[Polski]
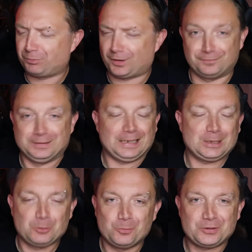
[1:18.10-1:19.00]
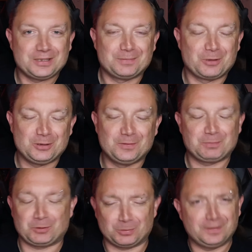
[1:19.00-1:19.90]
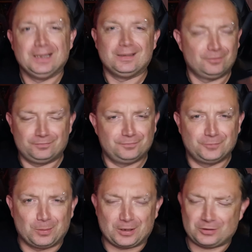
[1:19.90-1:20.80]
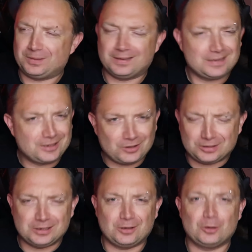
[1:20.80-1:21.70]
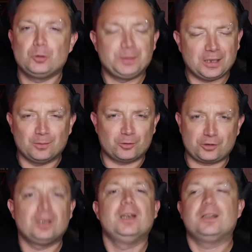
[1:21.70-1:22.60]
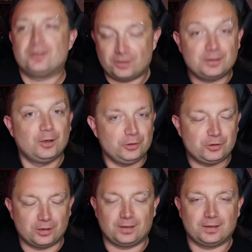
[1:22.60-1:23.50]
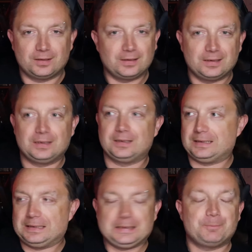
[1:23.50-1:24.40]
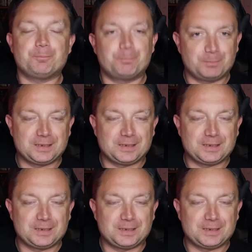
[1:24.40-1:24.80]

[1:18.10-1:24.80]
w najgłupszy z możliwych sposobów. Wyobraź sobie, co tylko głupiego możesz, jeżeli gonicie yy,